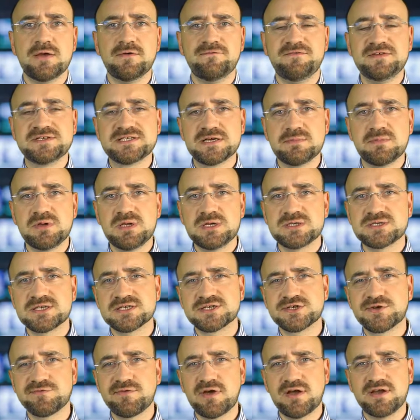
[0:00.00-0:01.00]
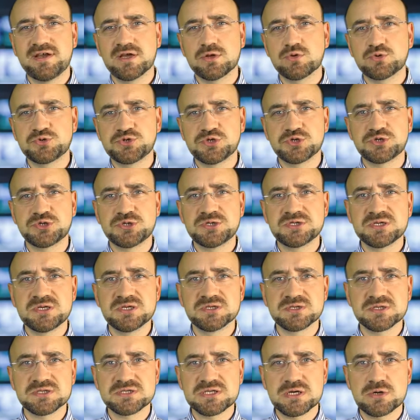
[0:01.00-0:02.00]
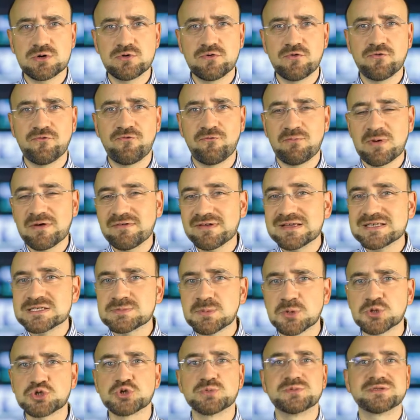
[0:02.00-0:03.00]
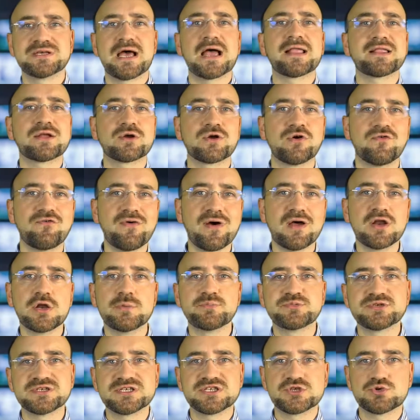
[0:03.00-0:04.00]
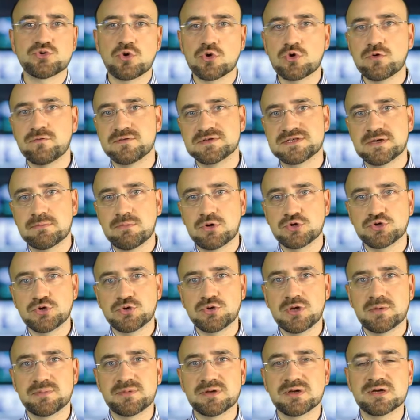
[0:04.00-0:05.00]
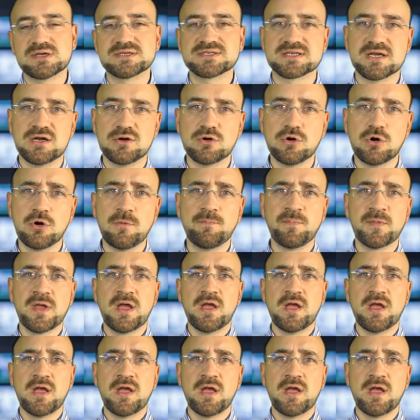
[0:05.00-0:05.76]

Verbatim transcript: wiceminister zdrowia Janusz Cieszyński został w pewien sposób zaatakowany przez członków samorządu aptekarskiego,